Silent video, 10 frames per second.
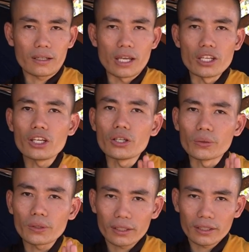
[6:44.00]
để dễ
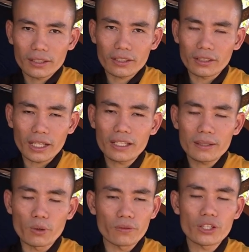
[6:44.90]
hiểu con lấy
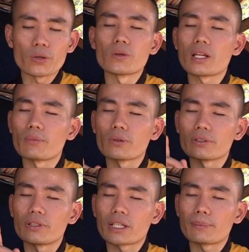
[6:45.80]
một ví dụ là một
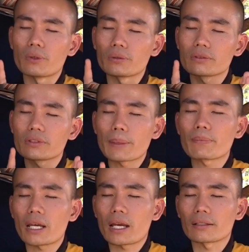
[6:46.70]
người cầm một
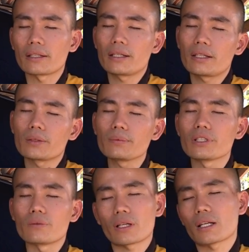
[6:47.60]
trăm ngàn đi cúng
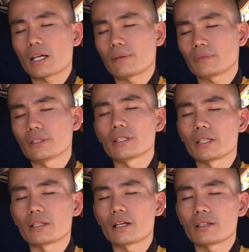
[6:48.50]
dường hoặc làm từ
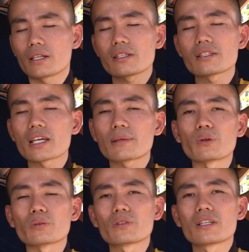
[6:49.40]
thiện họ sẽ sinh ra
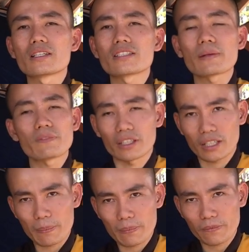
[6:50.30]
một trăm phần
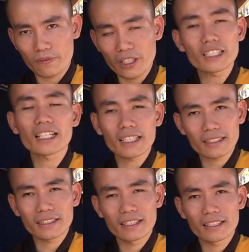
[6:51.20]
trăm phước đức
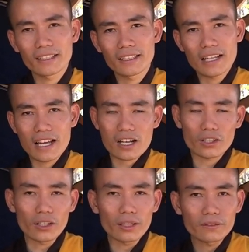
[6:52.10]
con
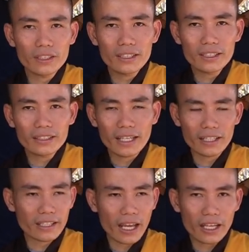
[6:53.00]
nói là phước đức nha
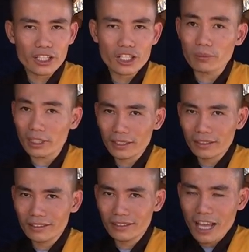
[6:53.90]
nó khác với công đức
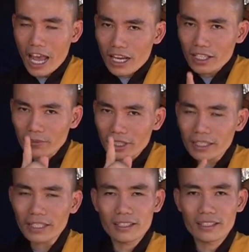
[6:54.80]
công đức ý,